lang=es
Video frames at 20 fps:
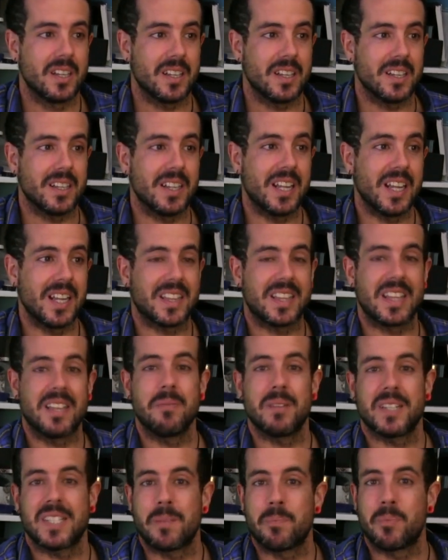Eh, te
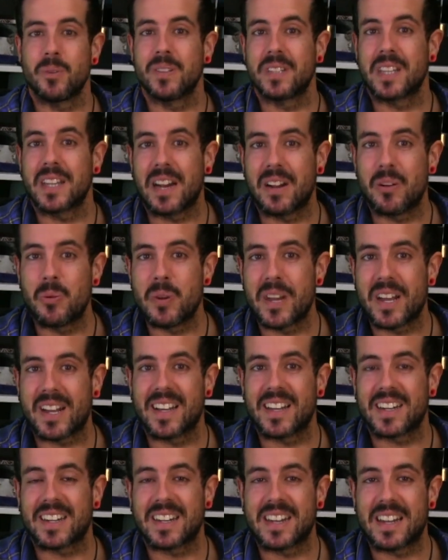ibas a apuntar a alguna
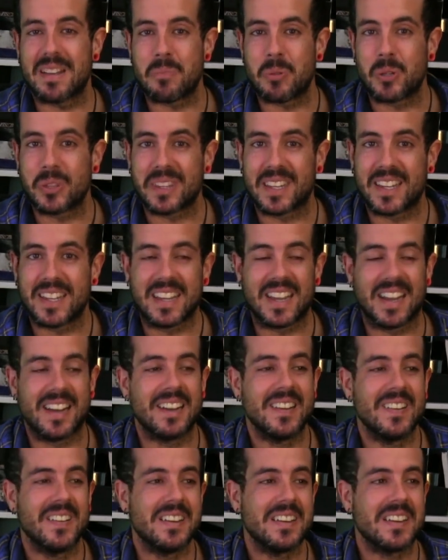carrera de montaña
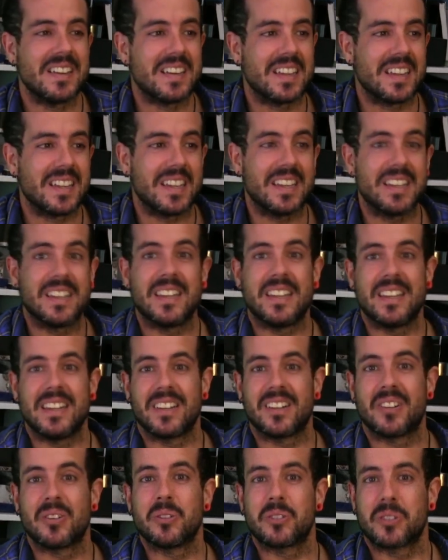y
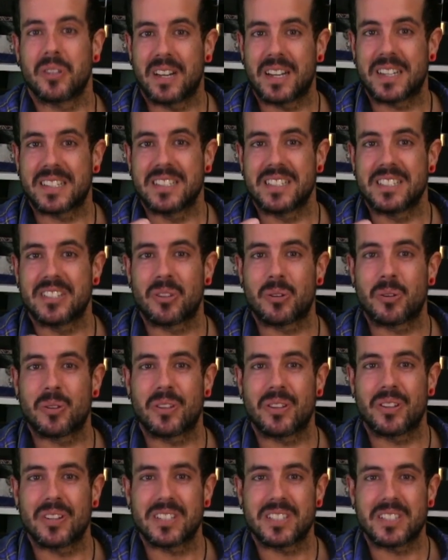incluso en las
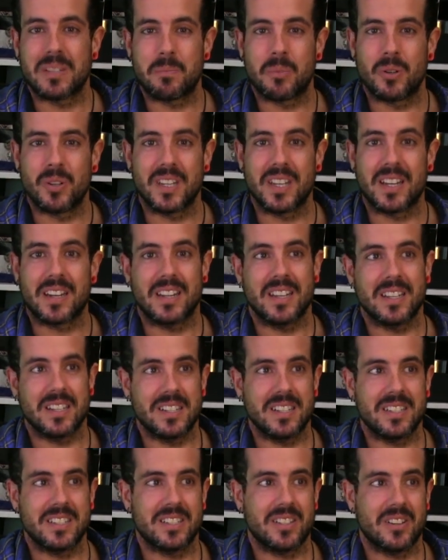instrucciones te ponían
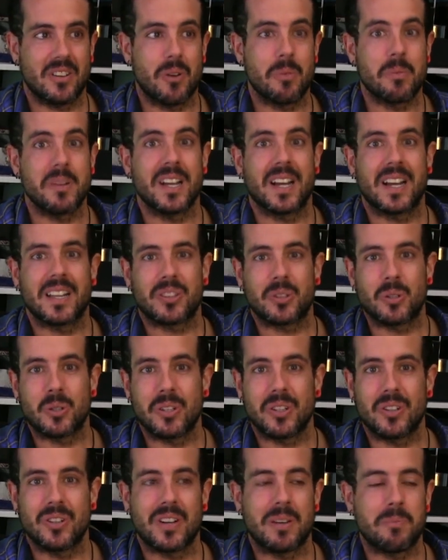es
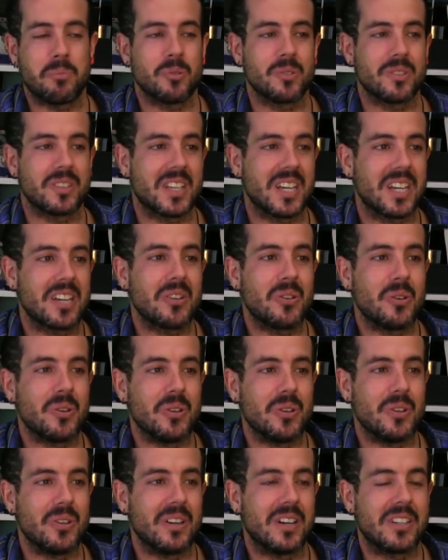obligatorio apuntar
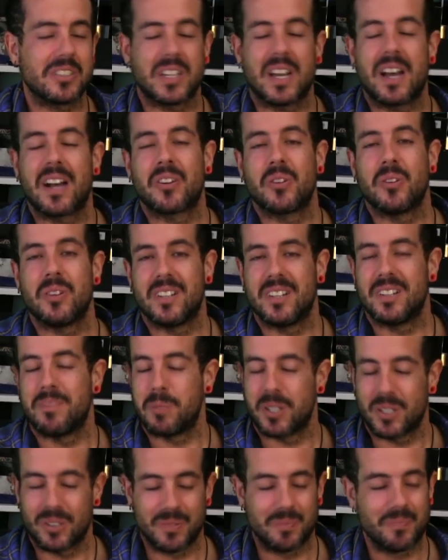con, o sea, eh,
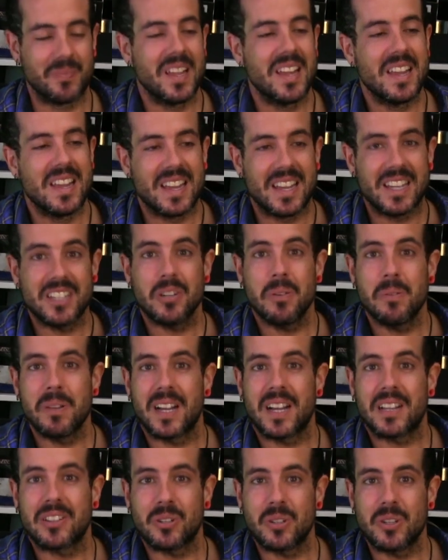perdón, es
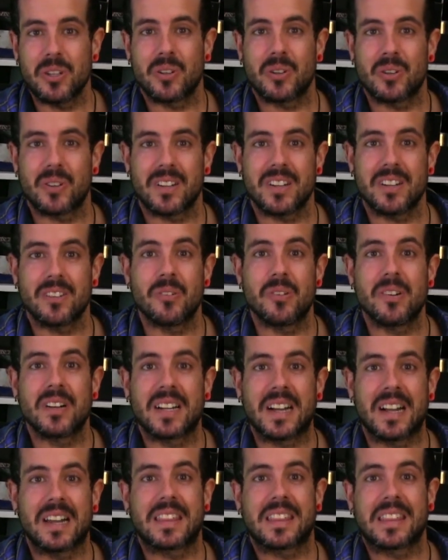obligatorio correr con
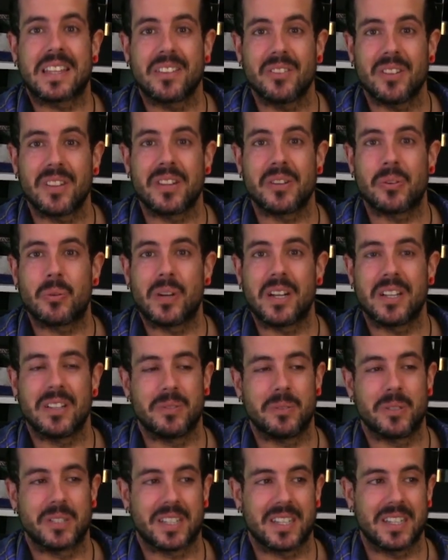calzado
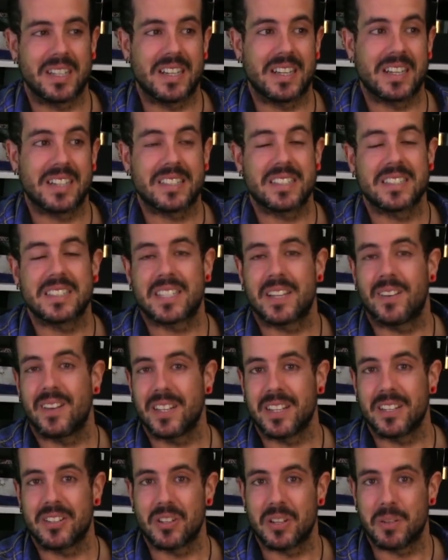adecuado porque ya se estaba
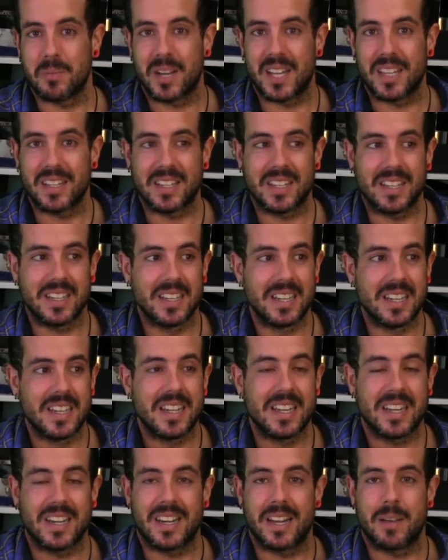yendo de madre
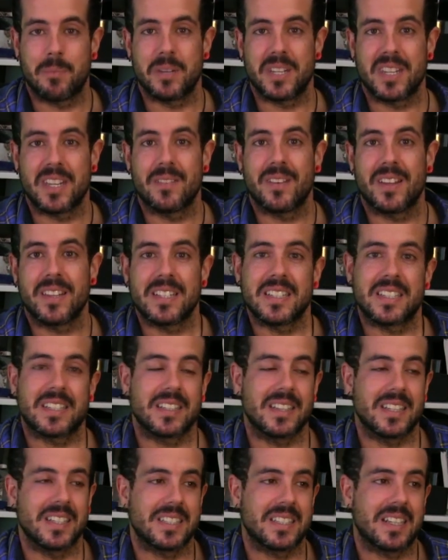y la peña iba
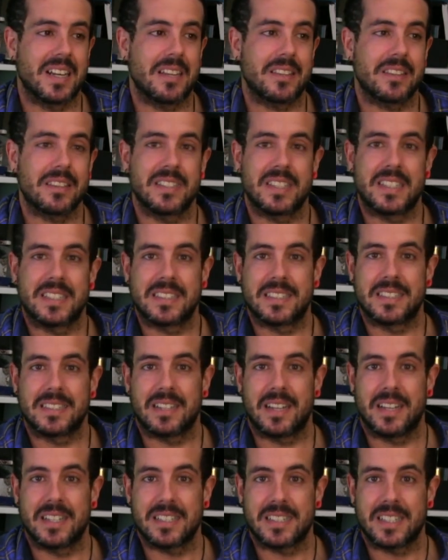
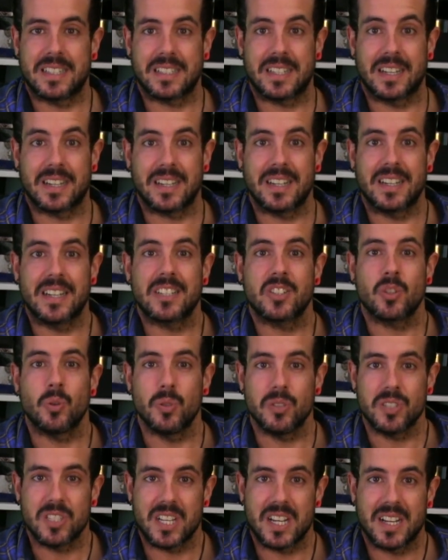descalza a estas carreras
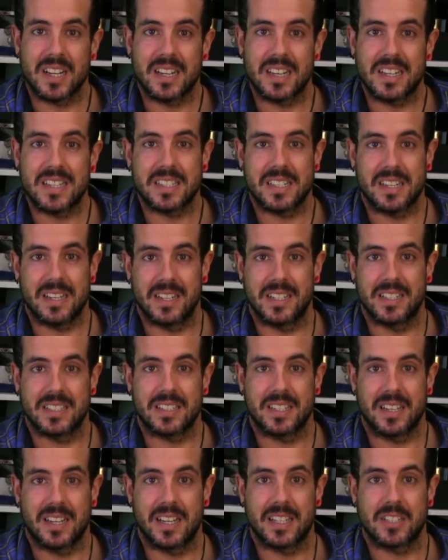con chanclas,
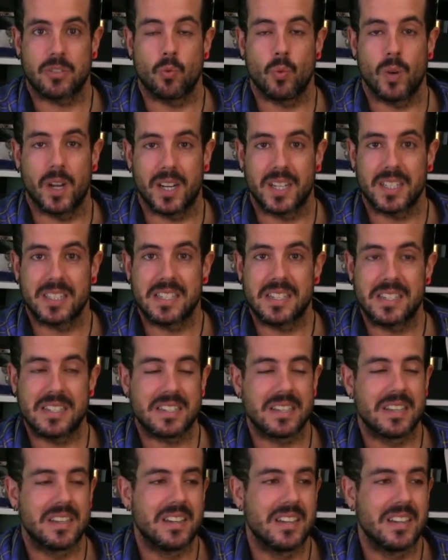las, las guaraches